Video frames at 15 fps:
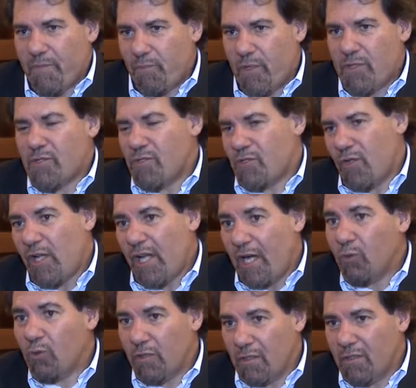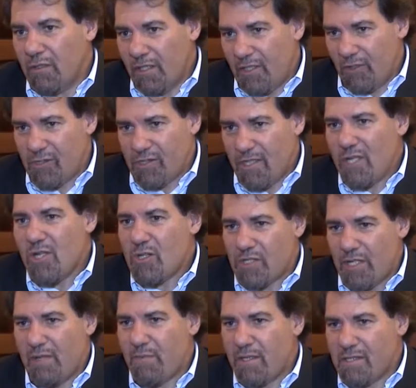por eso soy cauto estos 5 o
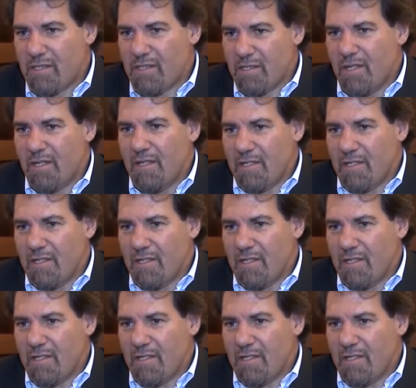6 meses,